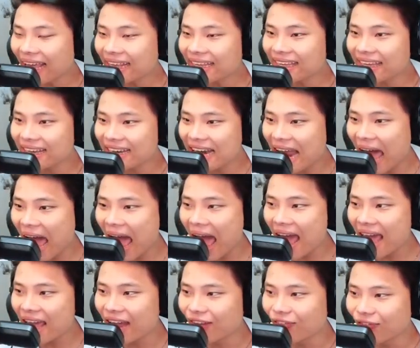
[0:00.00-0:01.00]
viên
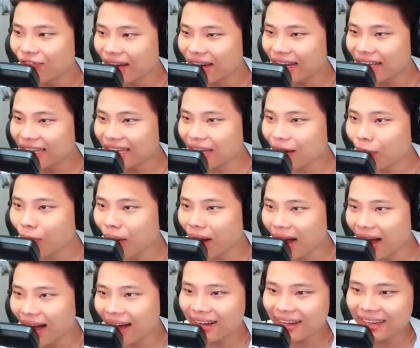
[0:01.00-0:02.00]
đá Infinity
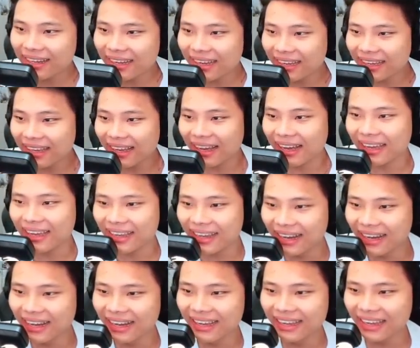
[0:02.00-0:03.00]
War. Trời
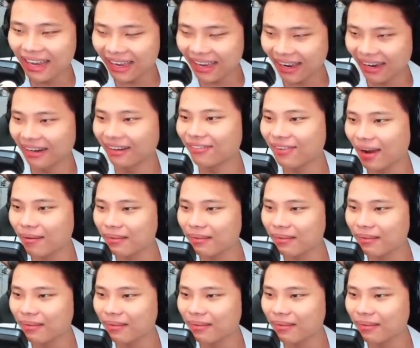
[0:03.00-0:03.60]
ơi, ờ, đúng phải không